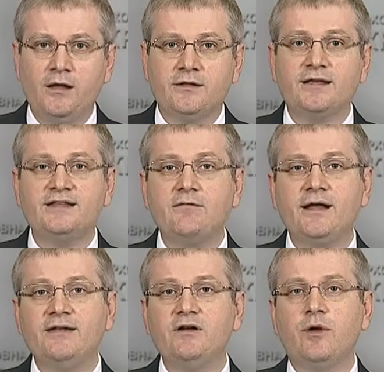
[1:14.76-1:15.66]
На
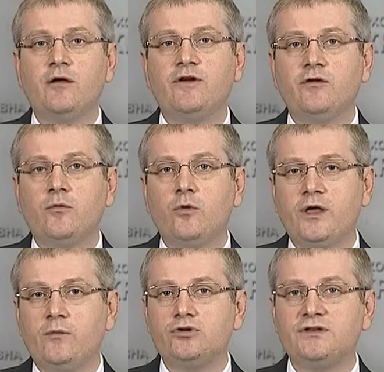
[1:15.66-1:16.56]
основании выборов в Кривом
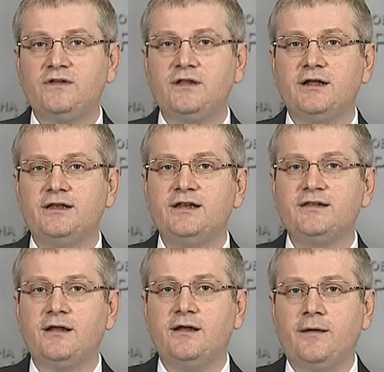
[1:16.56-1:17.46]
Роге можно сделать
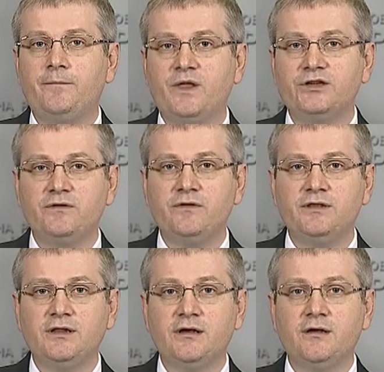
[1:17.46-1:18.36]
несколько
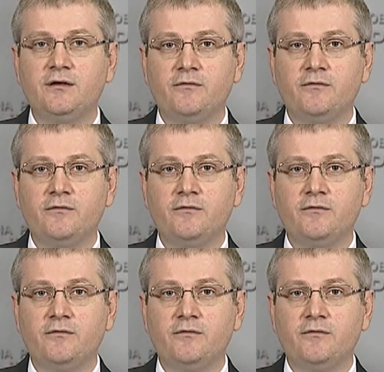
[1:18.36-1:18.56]
очевидных